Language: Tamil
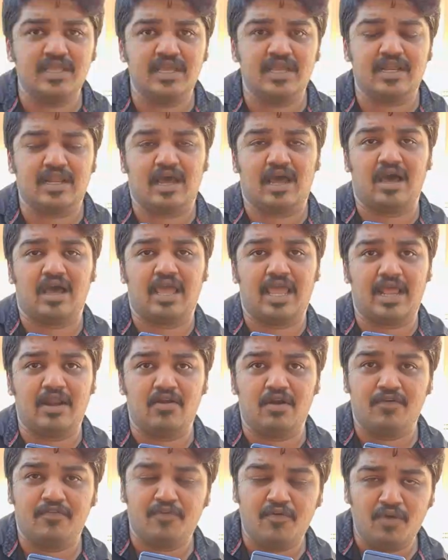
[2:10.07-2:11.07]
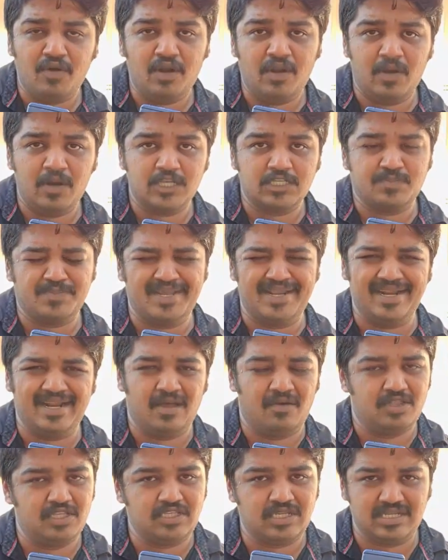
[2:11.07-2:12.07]
வந்து நான் என்னோடய ஃபோன் ஃபோனில் உள்ள ஸ்பீடை
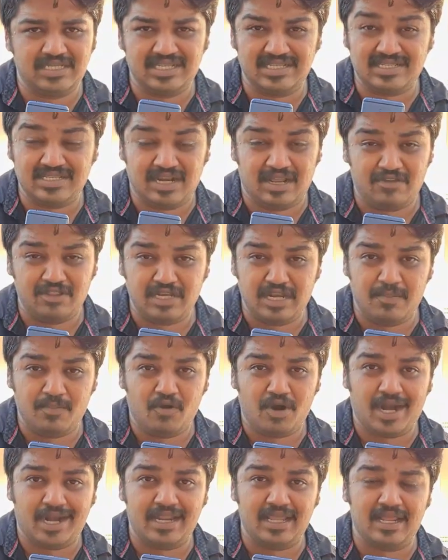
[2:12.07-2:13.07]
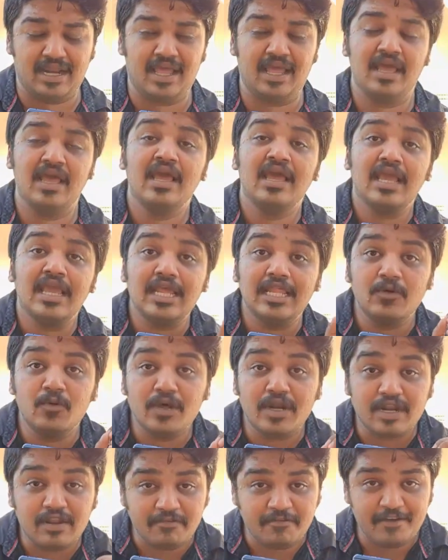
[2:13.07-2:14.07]
நான் வந்து ஜஸ்ட்டு நான் வந்து டெமோ காட்டிக்கிறேன் இது
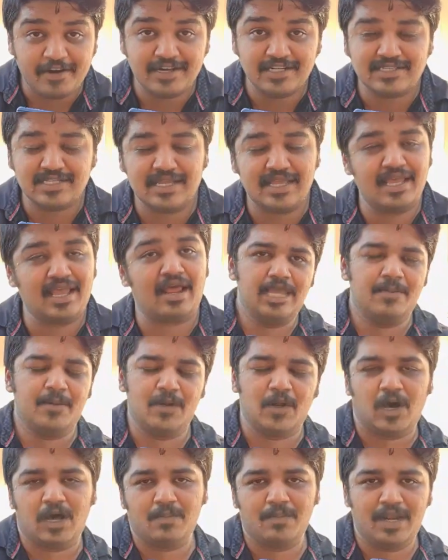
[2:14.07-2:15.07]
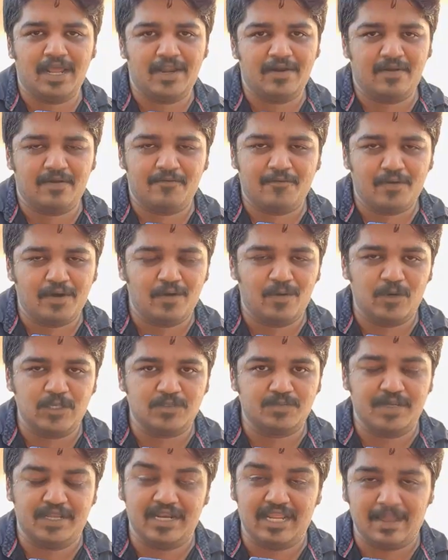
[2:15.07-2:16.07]
ஒரு ரெஃபரன்ஸுக்கு இப்போ நார்மலாக என்னோடய ஃபோனில் உள்ள
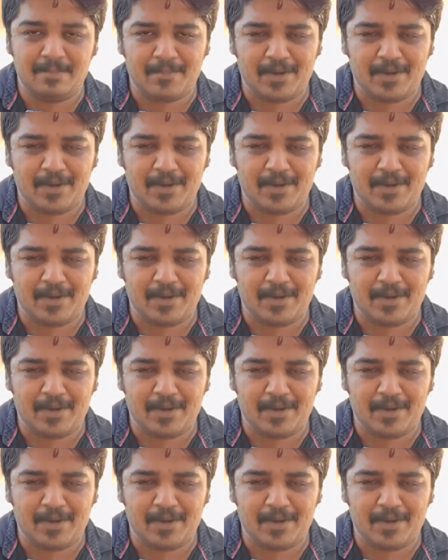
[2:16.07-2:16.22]
ஸ்பீட்